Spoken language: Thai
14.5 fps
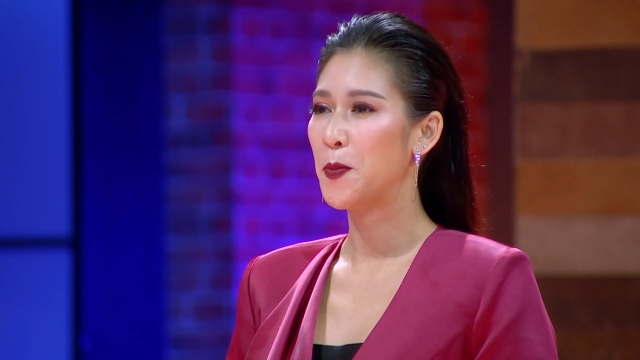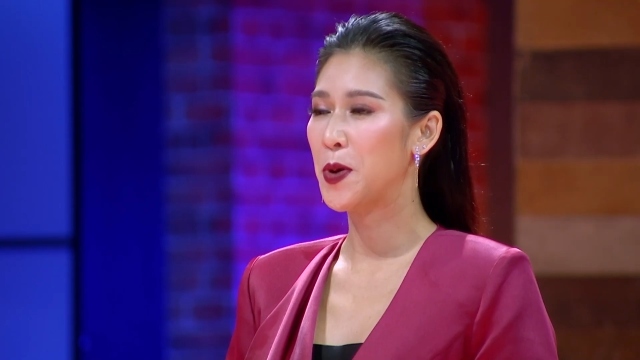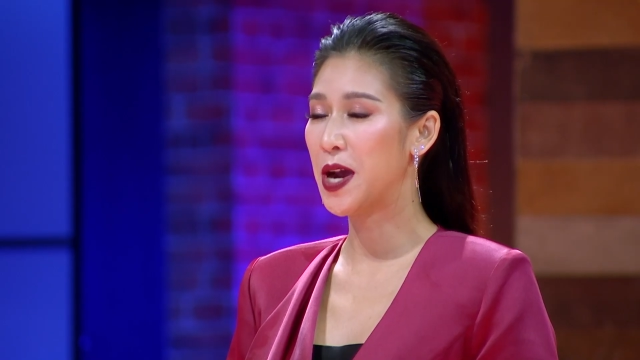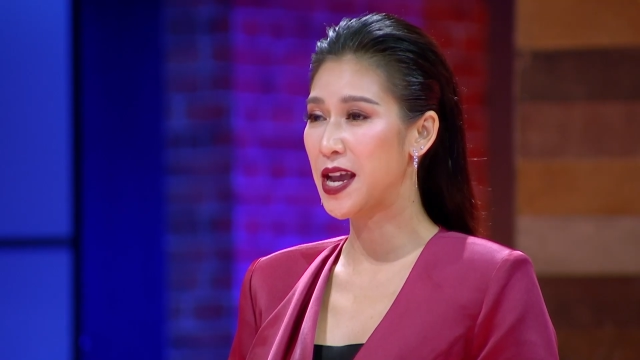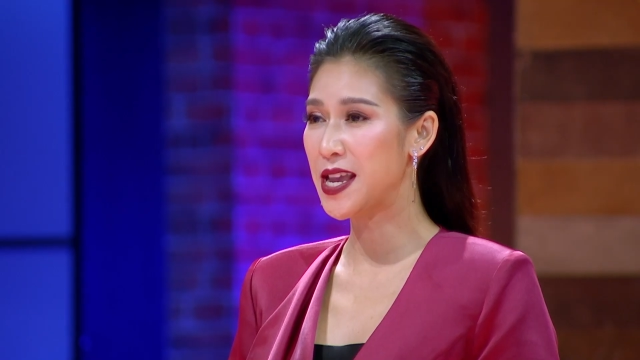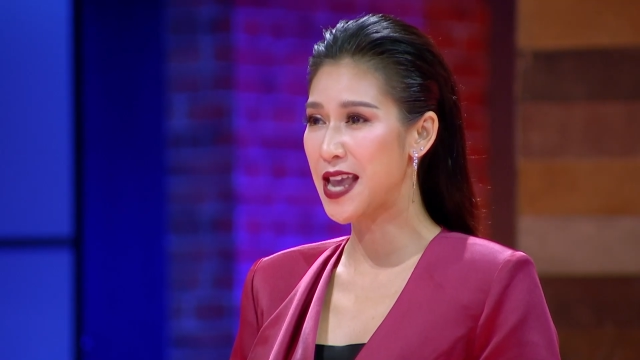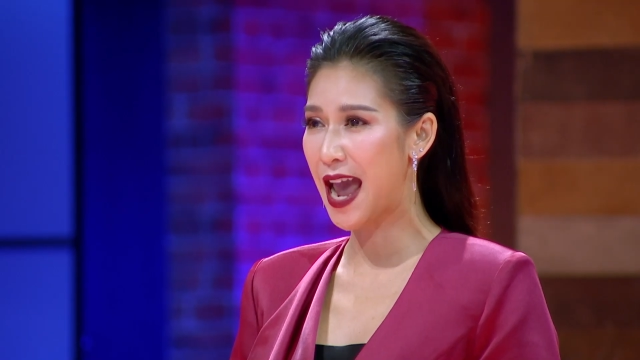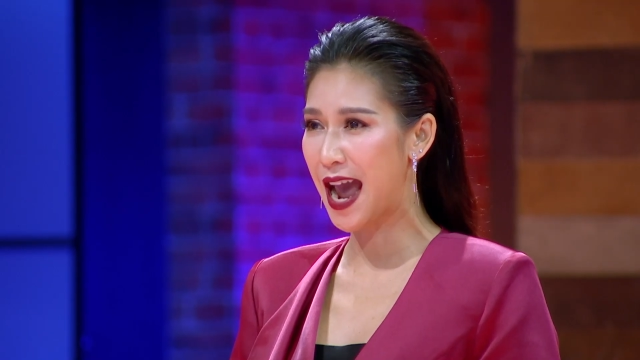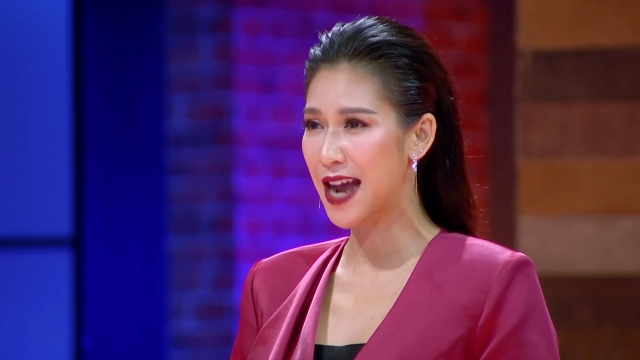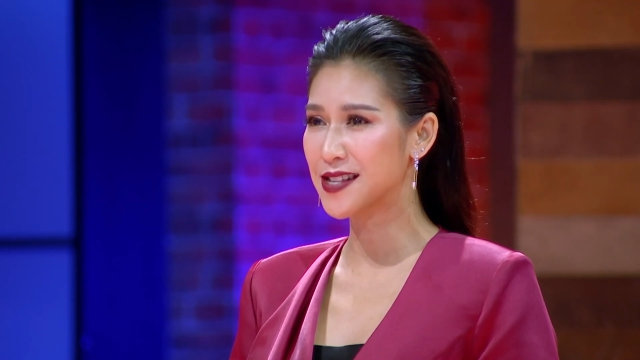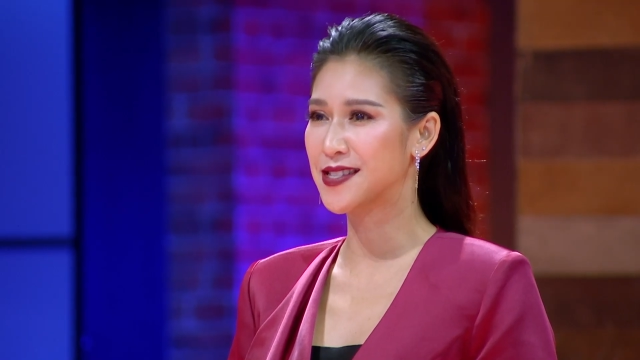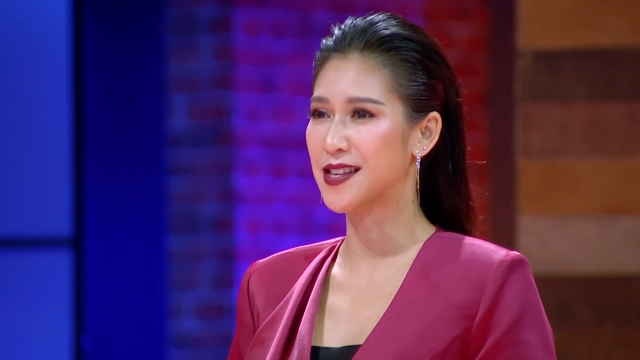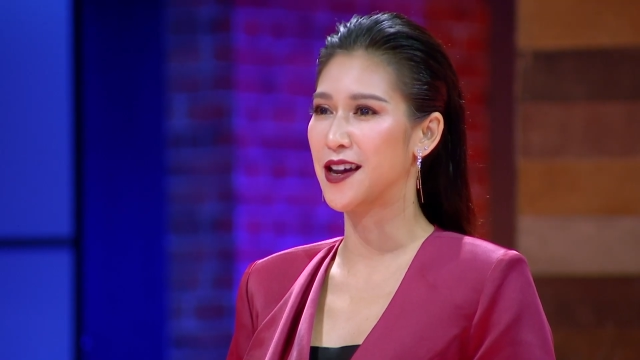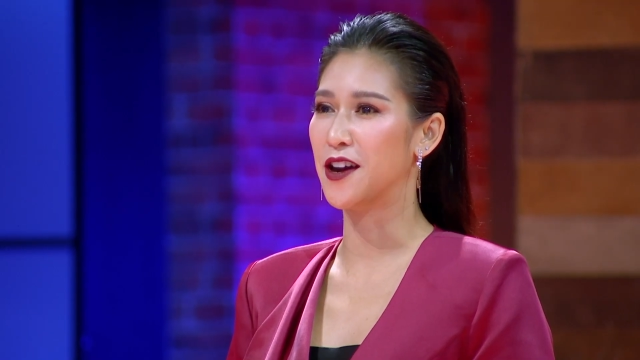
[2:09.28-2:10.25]
เพื่อแยก
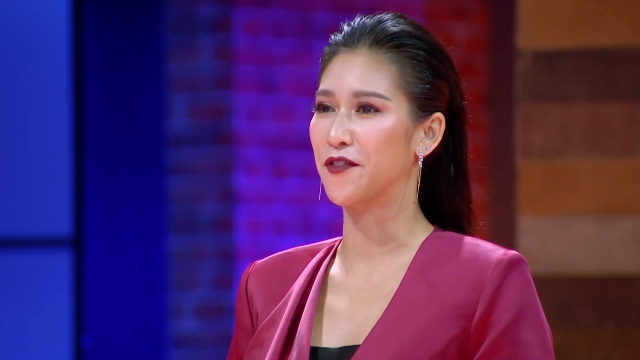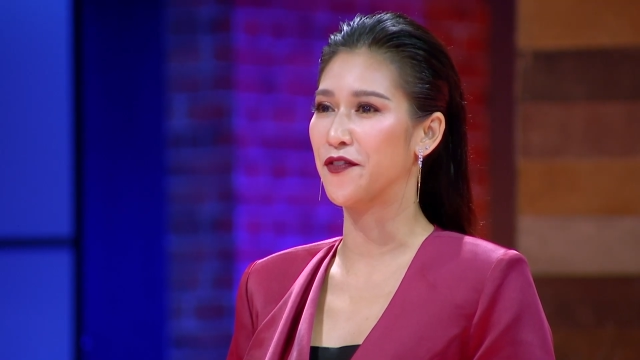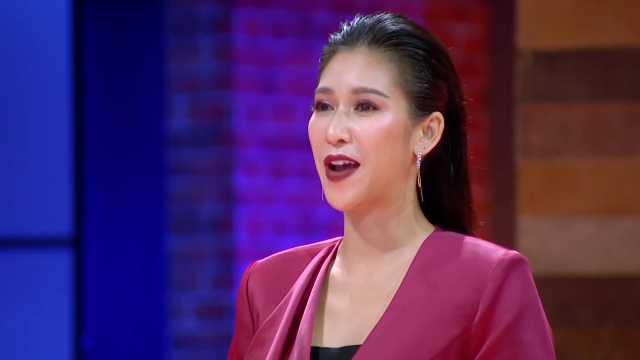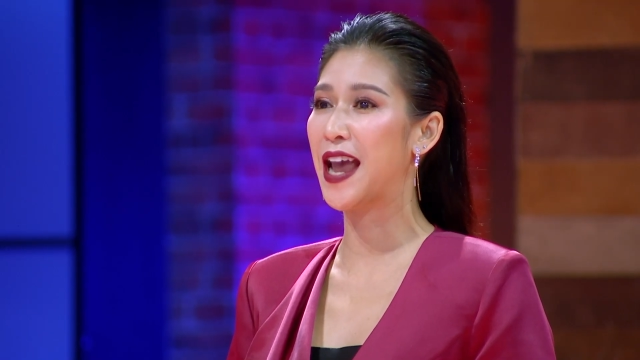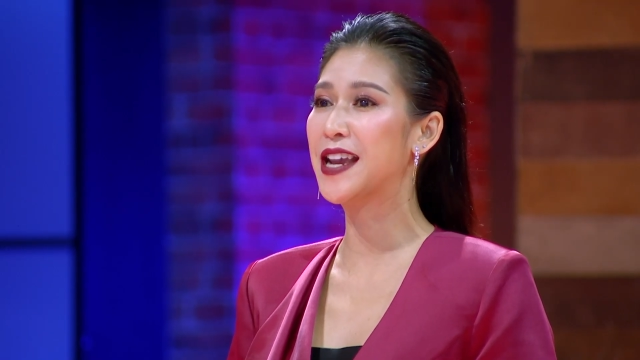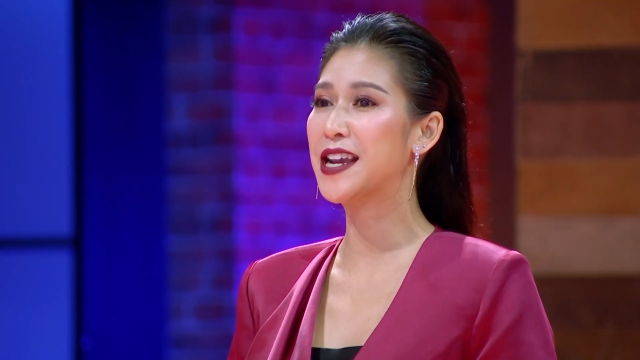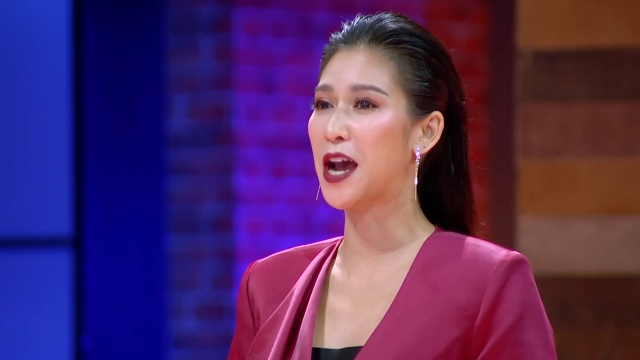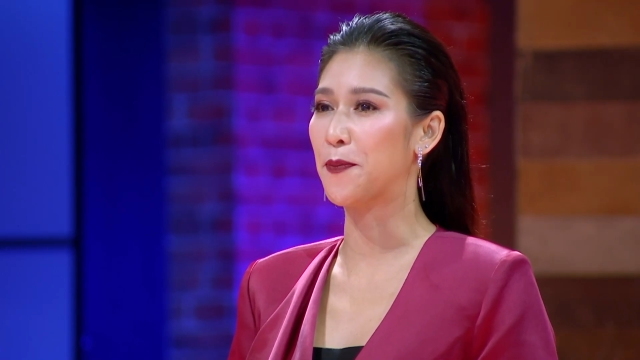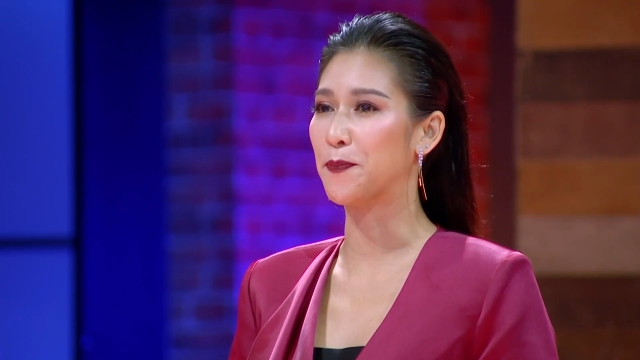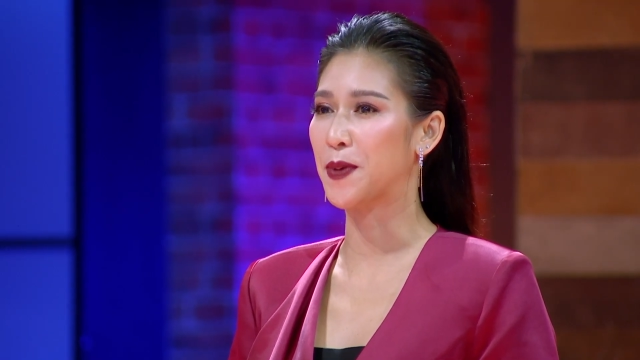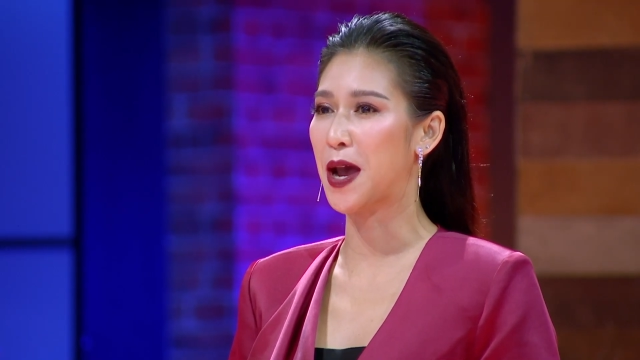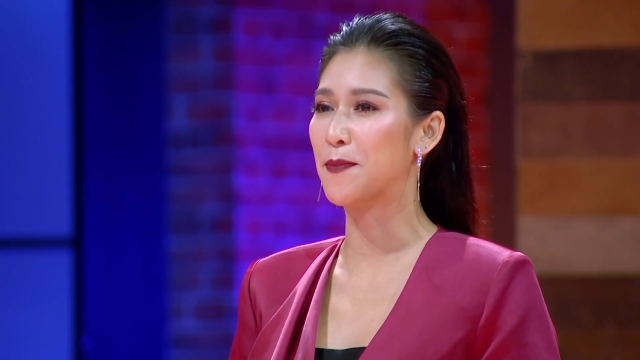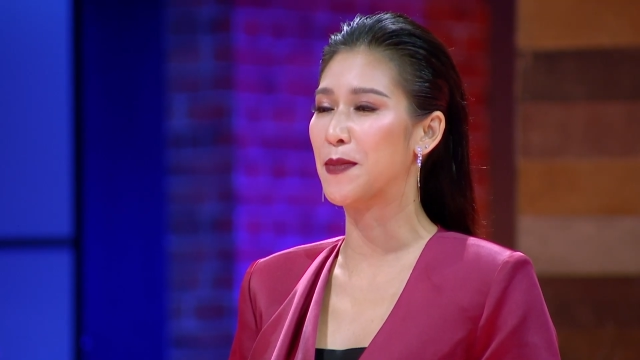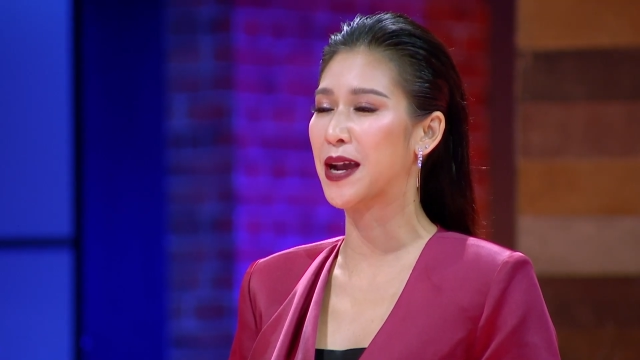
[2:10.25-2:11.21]
เสิร์ฟให้กับ
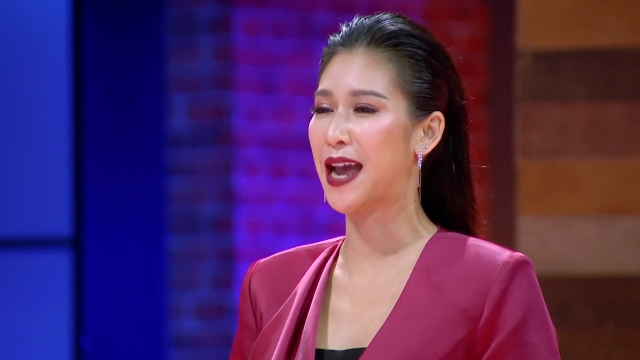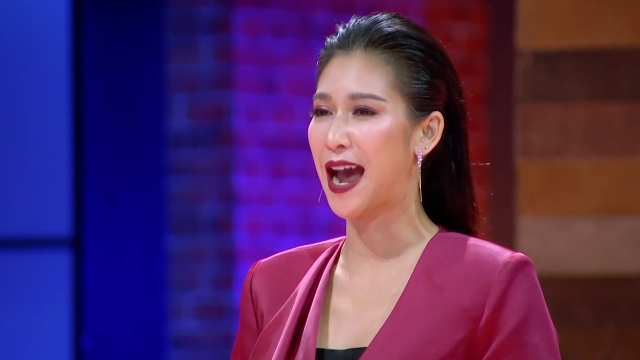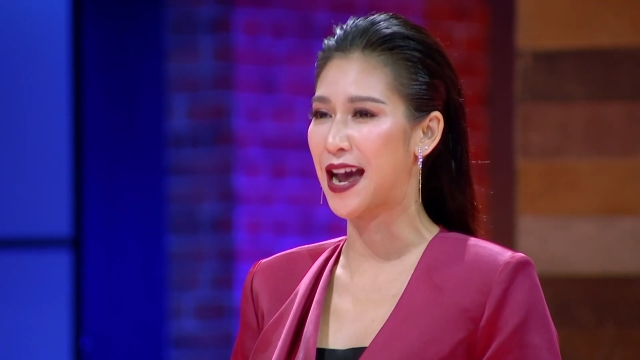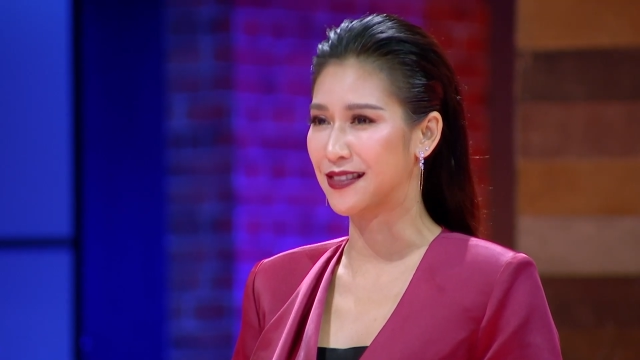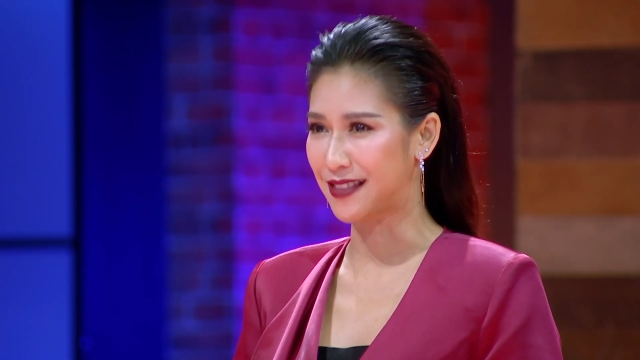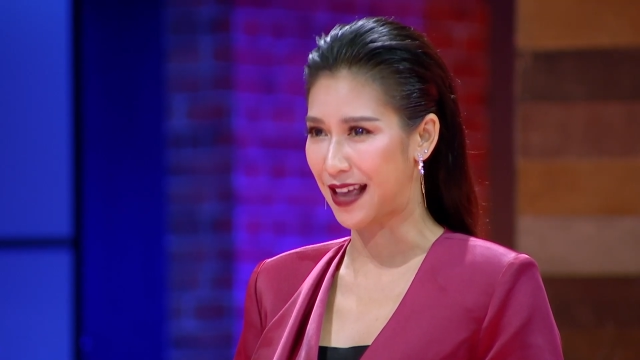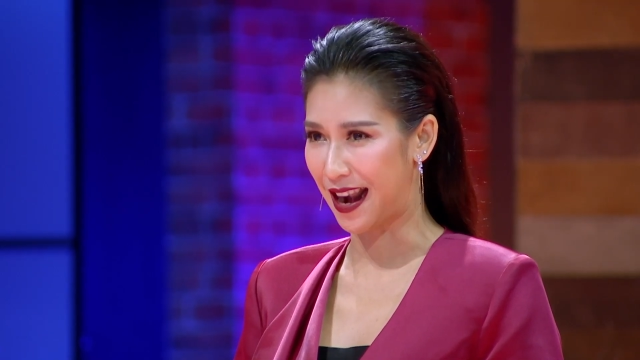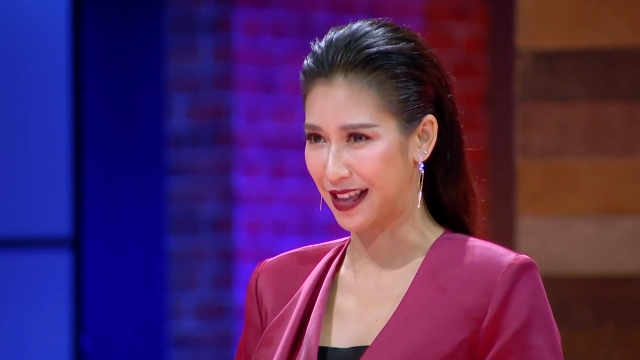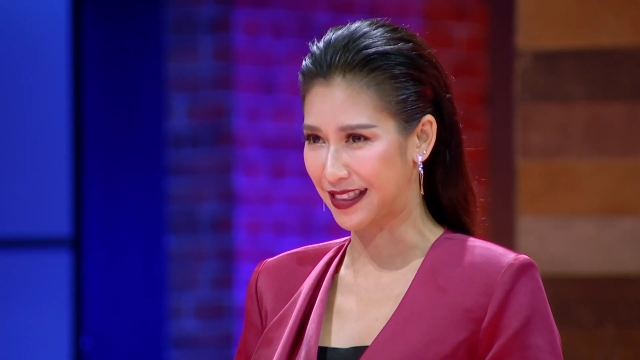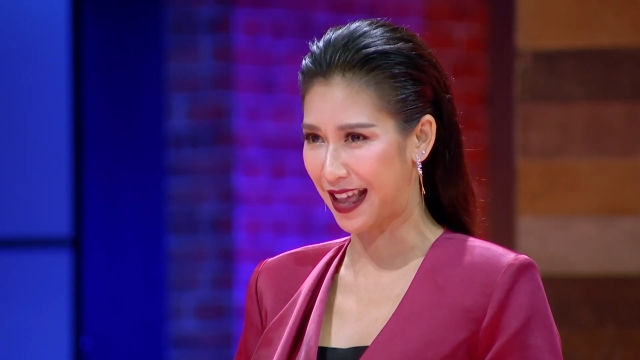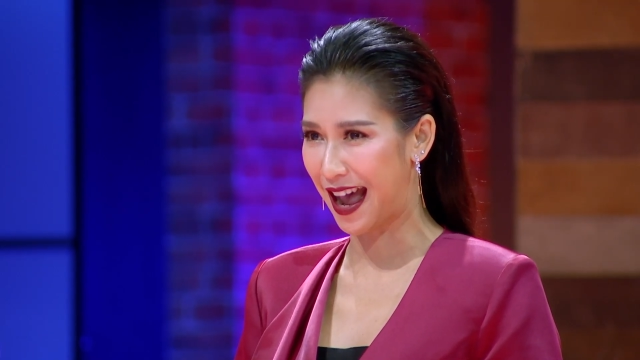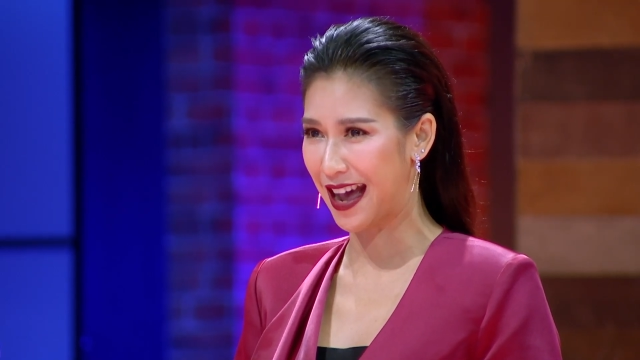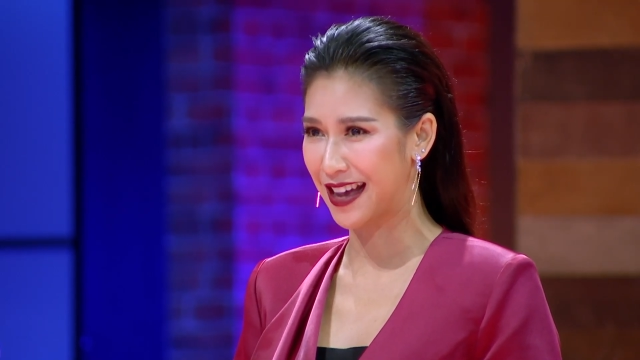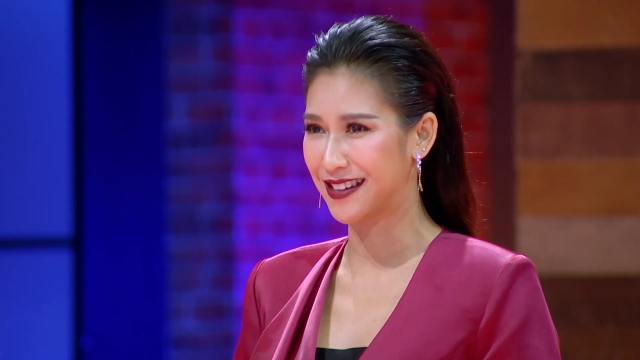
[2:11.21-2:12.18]
กรรมการแต่ละท่า